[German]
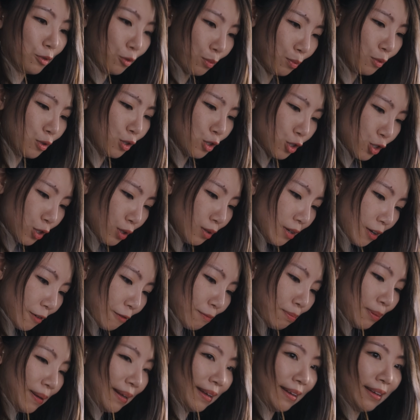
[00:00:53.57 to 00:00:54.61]
Du musst schon
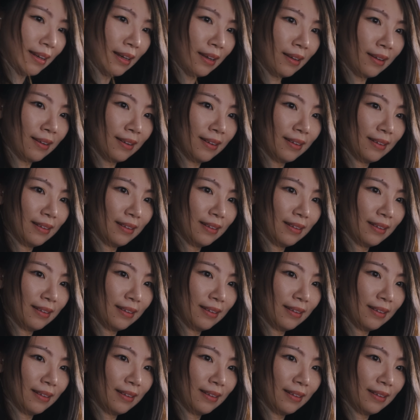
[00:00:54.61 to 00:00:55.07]
auf Play gehen.